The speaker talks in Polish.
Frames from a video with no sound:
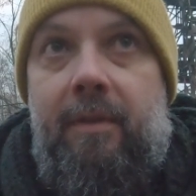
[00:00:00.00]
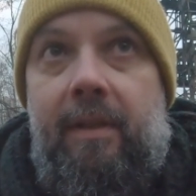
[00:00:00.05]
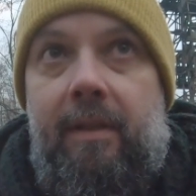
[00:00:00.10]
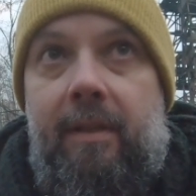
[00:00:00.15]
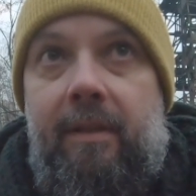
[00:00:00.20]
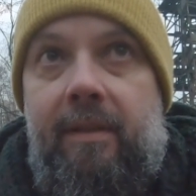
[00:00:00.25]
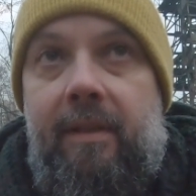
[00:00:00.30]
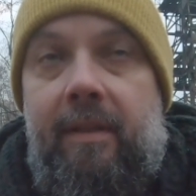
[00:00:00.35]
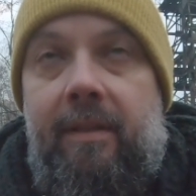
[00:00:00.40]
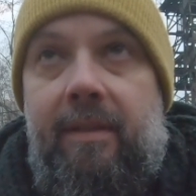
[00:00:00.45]

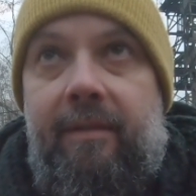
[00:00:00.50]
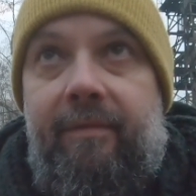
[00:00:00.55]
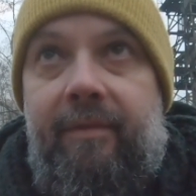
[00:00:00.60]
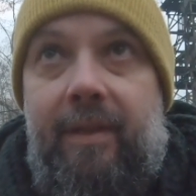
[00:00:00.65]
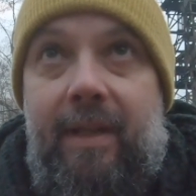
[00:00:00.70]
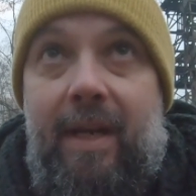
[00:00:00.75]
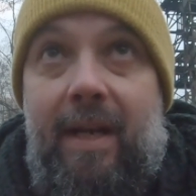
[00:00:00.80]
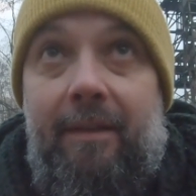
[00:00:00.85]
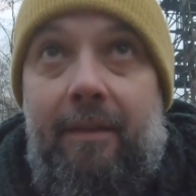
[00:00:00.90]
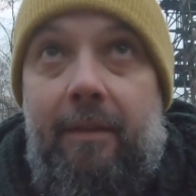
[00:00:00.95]
za, za, za
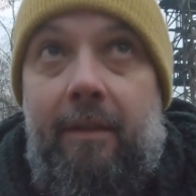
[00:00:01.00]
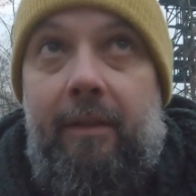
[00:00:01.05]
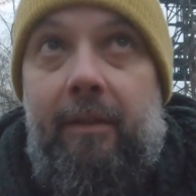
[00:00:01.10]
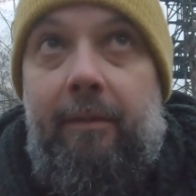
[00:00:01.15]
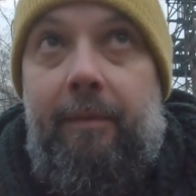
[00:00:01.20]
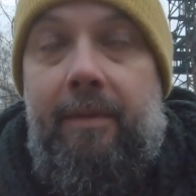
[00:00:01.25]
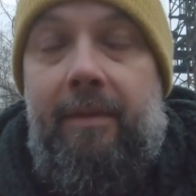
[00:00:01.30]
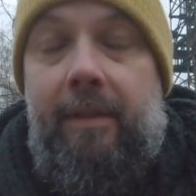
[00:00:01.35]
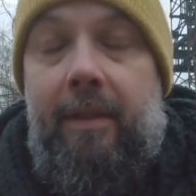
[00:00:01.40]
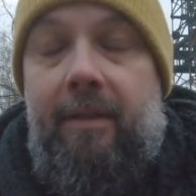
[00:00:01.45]
wygrany.
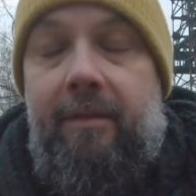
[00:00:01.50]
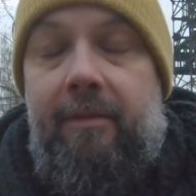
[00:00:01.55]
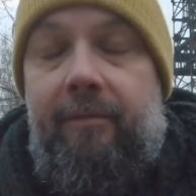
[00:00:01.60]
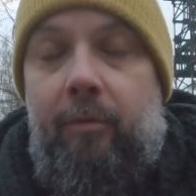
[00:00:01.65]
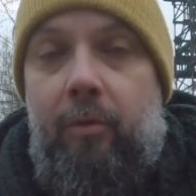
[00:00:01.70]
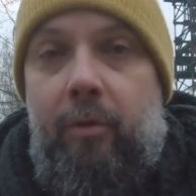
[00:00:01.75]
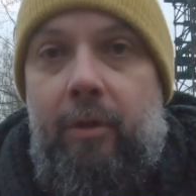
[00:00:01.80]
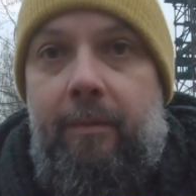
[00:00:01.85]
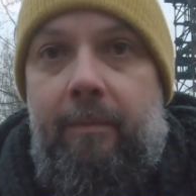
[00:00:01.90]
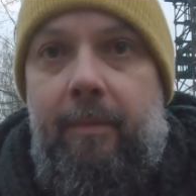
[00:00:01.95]
Natomiast teraz w
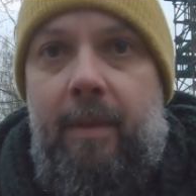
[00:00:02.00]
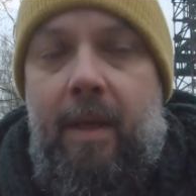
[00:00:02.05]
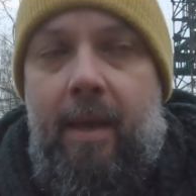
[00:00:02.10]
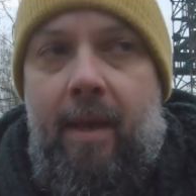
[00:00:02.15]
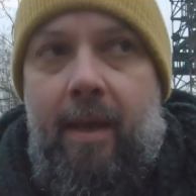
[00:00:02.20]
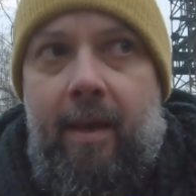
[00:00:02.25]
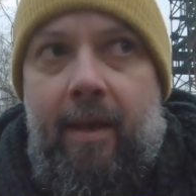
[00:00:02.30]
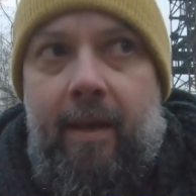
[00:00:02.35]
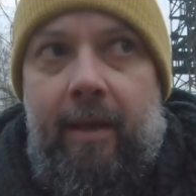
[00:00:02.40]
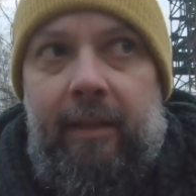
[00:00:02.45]
drugim
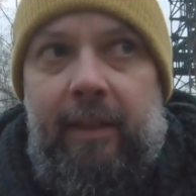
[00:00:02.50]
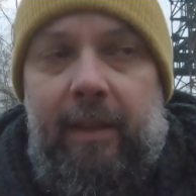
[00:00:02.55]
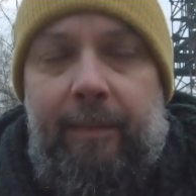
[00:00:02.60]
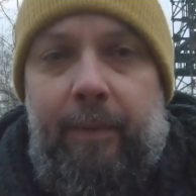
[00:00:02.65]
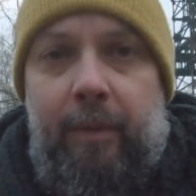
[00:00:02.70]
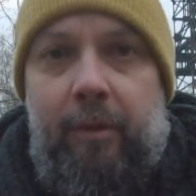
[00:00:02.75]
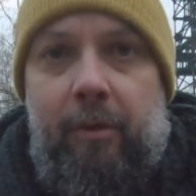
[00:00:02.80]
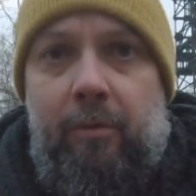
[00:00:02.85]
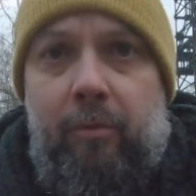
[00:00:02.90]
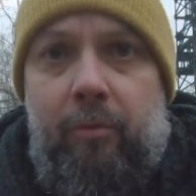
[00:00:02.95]

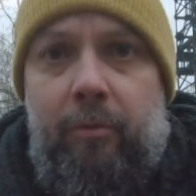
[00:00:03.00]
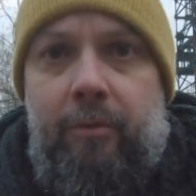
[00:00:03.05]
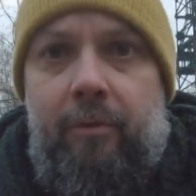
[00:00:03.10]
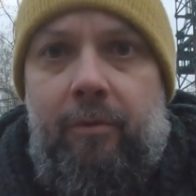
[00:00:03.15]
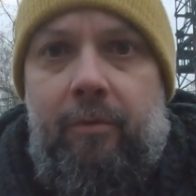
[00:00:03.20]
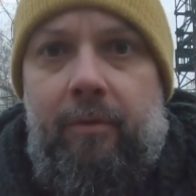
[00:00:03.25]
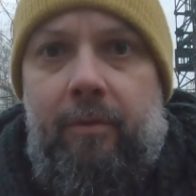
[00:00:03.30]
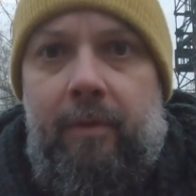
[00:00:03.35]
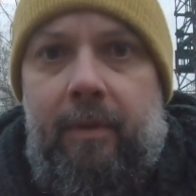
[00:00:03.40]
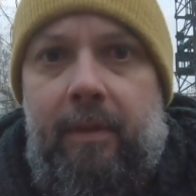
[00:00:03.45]
etapie
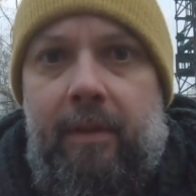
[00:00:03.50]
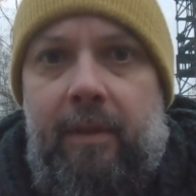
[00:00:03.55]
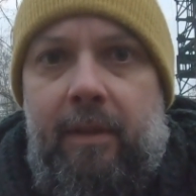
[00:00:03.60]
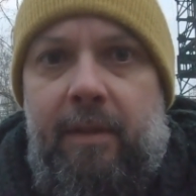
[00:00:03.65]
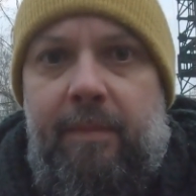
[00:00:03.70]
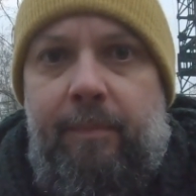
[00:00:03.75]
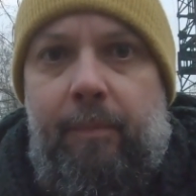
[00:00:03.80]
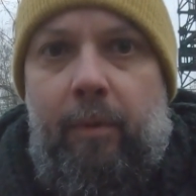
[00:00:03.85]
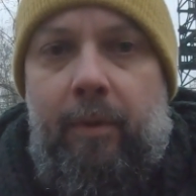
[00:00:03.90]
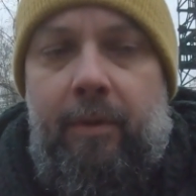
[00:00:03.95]
konkursu
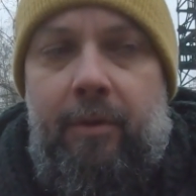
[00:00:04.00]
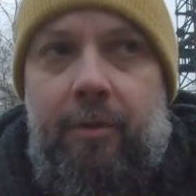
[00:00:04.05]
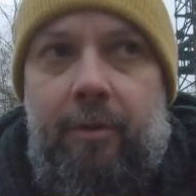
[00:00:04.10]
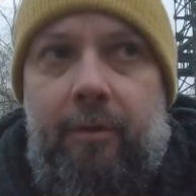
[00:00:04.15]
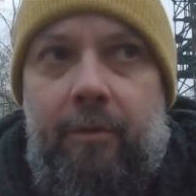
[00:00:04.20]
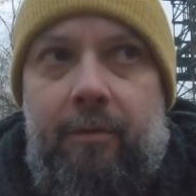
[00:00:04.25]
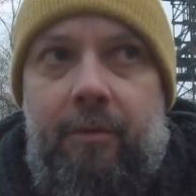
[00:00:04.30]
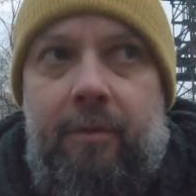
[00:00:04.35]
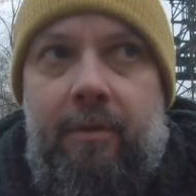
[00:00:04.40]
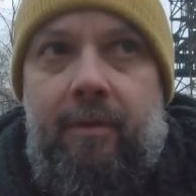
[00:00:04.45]
e,
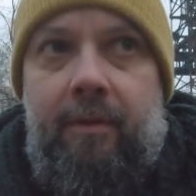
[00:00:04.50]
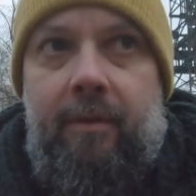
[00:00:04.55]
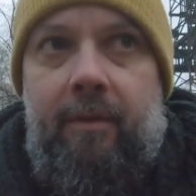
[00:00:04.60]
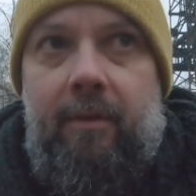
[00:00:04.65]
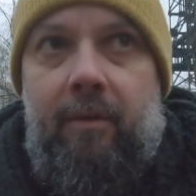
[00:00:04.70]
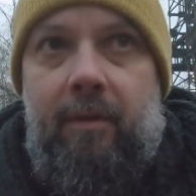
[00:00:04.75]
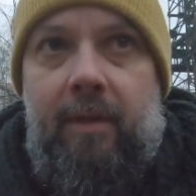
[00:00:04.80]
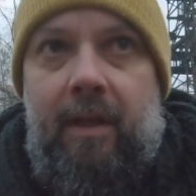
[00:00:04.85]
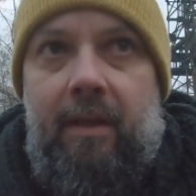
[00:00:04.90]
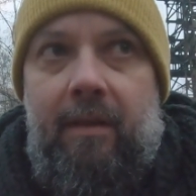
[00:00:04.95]
społeczność e,
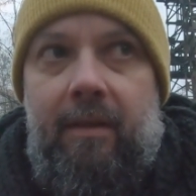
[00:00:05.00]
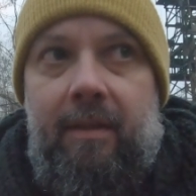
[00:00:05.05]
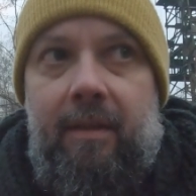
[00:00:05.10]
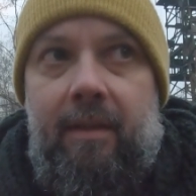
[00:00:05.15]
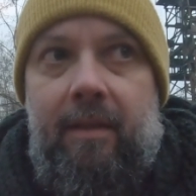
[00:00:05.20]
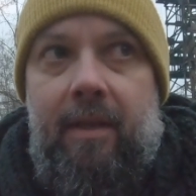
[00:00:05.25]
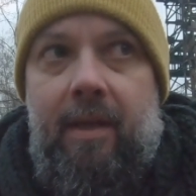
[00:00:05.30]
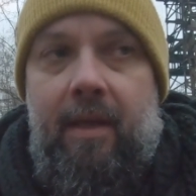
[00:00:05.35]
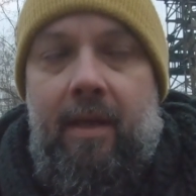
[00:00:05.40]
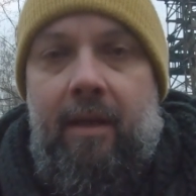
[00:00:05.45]

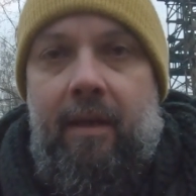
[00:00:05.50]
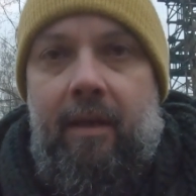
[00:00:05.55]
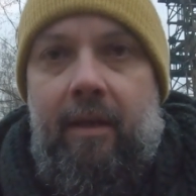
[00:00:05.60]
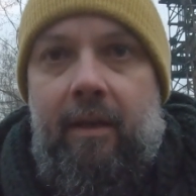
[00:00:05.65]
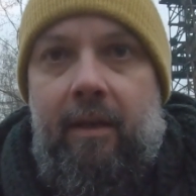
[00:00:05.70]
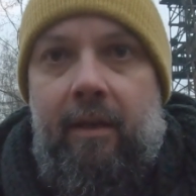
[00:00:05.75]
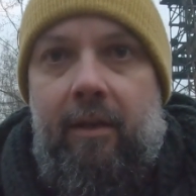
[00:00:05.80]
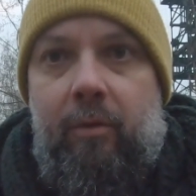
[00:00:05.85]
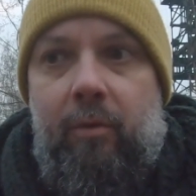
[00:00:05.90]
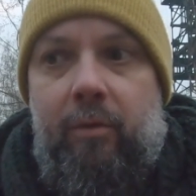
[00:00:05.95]
lokalna
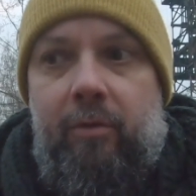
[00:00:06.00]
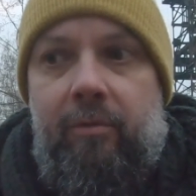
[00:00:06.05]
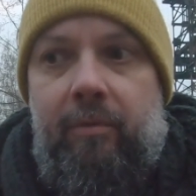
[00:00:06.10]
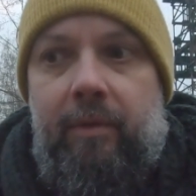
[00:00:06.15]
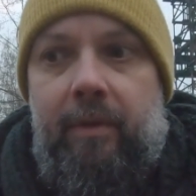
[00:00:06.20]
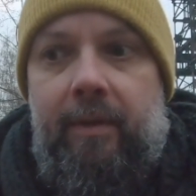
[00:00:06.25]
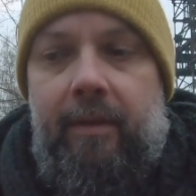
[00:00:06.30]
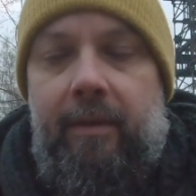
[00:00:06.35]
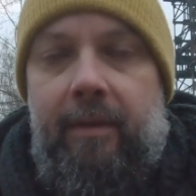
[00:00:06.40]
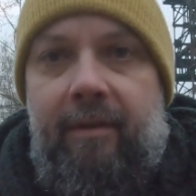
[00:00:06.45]

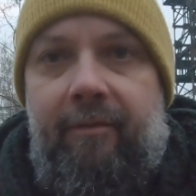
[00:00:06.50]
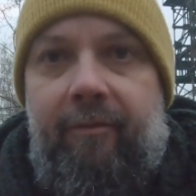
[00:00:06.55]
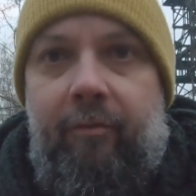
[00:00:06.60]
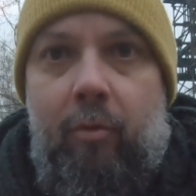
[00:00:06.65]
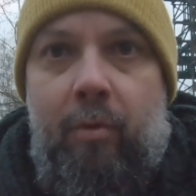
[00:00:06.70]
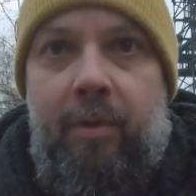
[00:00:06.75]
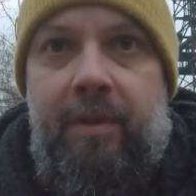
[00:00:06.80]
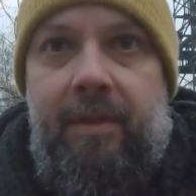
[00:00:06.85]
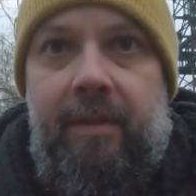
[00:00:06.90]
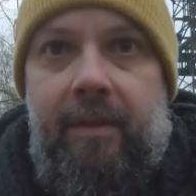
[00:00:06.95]
głosuje na
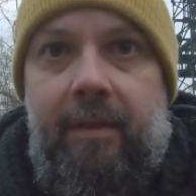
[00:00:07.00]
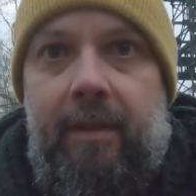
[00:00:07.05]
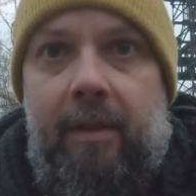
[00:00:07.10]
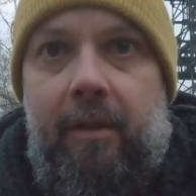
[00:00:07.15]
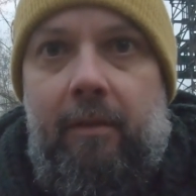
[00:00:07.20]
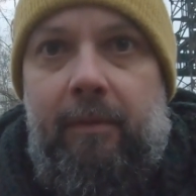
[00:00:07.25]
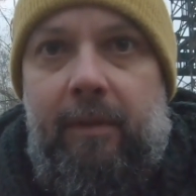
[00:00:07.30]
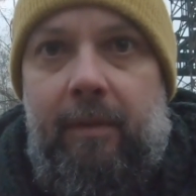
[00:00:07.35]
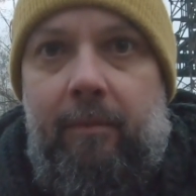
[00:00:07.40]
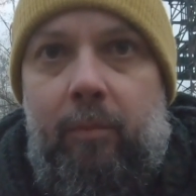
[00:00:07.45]
funkcję,
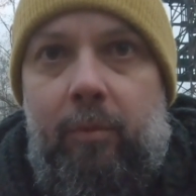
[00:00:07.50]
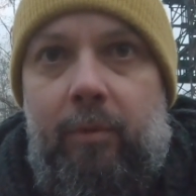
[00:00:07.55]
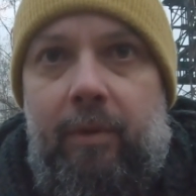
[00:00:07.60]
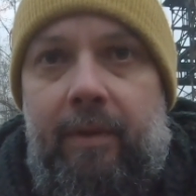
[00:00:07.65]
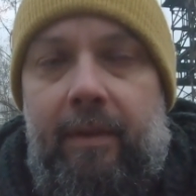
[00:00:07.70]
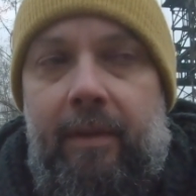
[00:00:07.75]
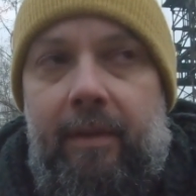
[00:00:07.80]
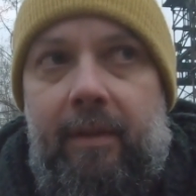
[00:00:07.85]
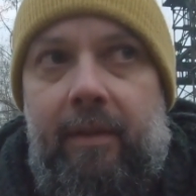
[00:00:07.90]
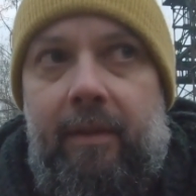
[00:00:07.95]
jaką ten
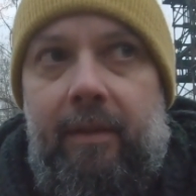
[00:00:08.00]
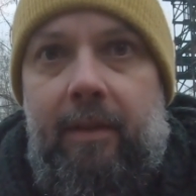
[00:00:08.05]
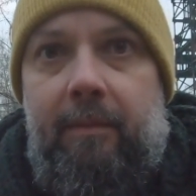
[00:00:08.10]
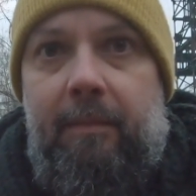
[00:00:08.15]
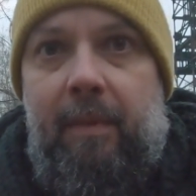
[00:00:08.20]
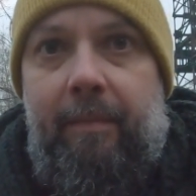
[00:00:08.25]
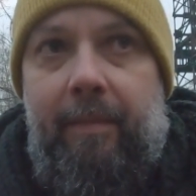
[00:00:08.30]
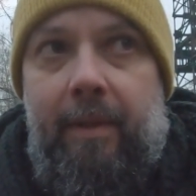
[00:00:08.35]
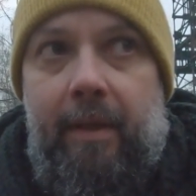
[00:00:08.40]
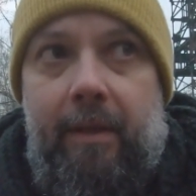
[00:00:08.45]
budynek
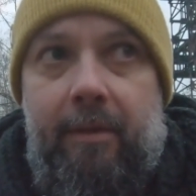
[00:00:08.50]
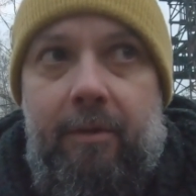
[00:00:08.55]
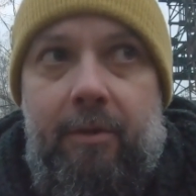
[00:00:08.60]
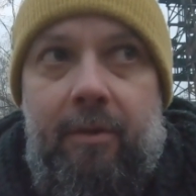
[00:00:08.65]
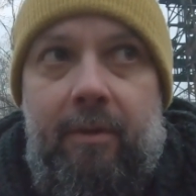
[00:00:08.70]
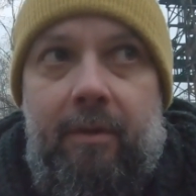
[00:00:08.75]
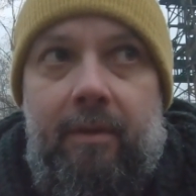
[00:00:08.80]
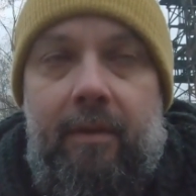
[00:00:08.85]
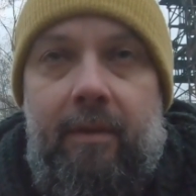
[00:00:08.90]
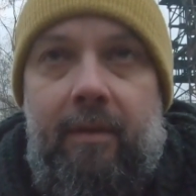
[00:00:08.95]
ma
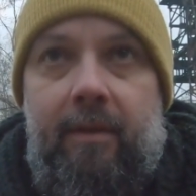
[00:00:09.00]
mieć.